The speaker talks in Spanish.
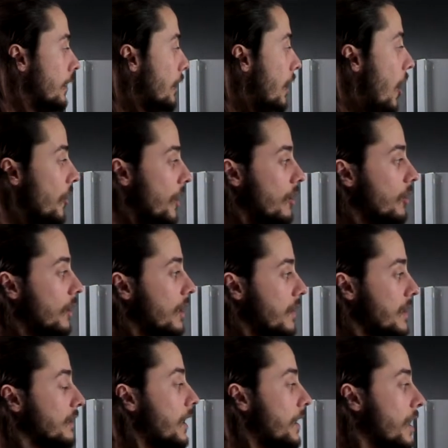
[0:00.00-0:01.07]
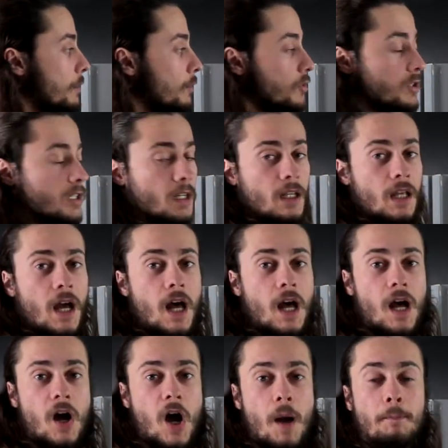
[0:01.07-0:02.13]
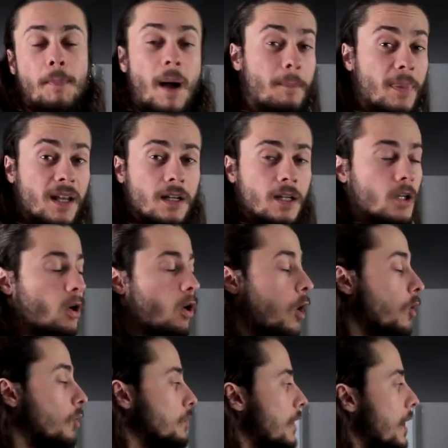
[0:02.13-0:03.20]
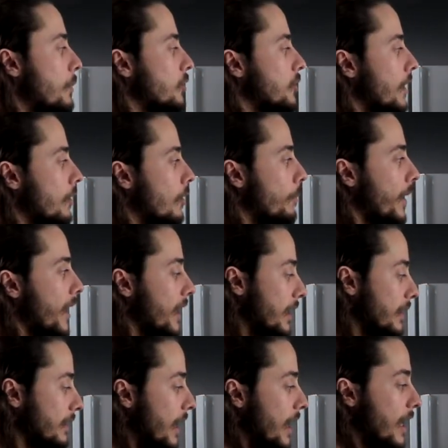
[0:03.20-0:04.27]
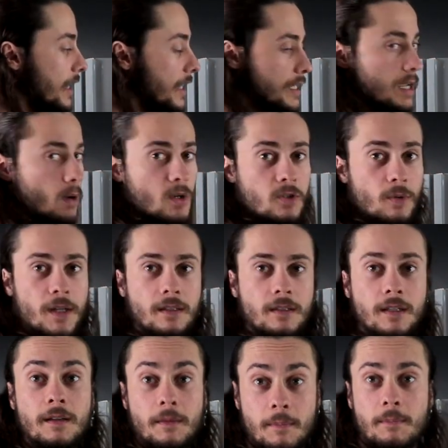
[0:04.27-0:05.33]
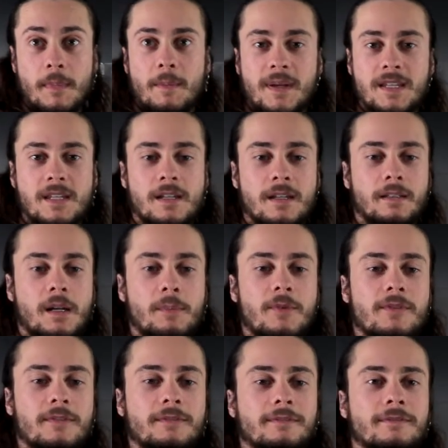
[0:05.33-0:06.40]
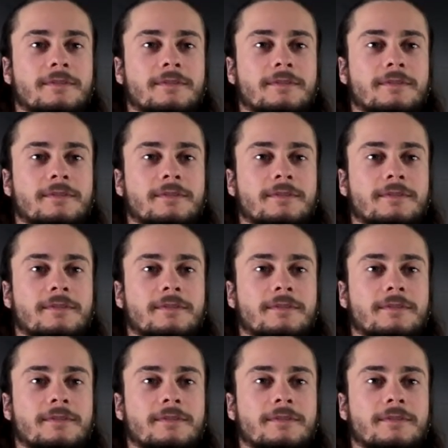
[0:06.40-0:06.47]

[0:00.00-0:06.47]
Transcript: Ahora lo que necesitaríamos sería papel o un trapo seco para quitar ese agua sobrante. ¿Me pasas el trapo?